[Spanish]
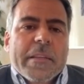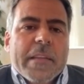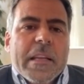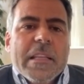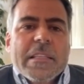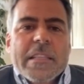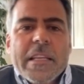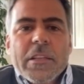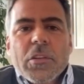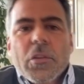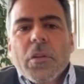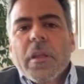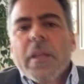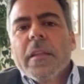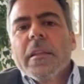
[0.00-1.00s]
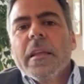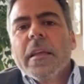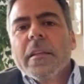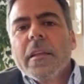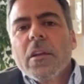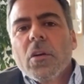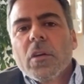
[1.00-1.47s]
para ser el centro
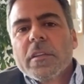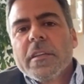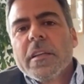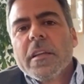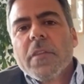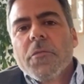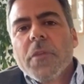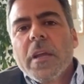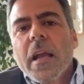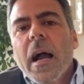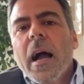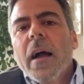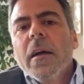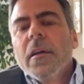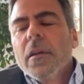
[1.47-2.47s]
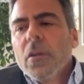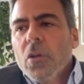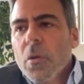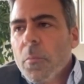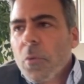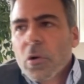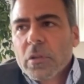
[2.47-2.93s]
de lo que significa
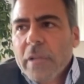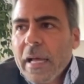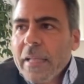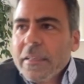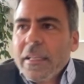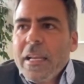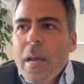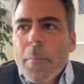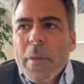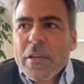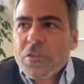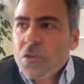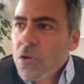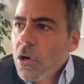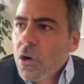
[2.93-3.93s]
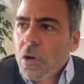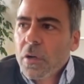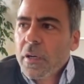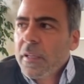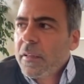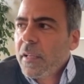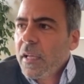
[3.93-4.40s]
lo importante, la
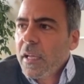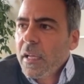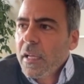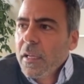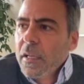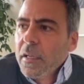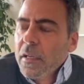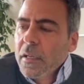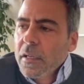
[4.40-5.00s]
pasión, este,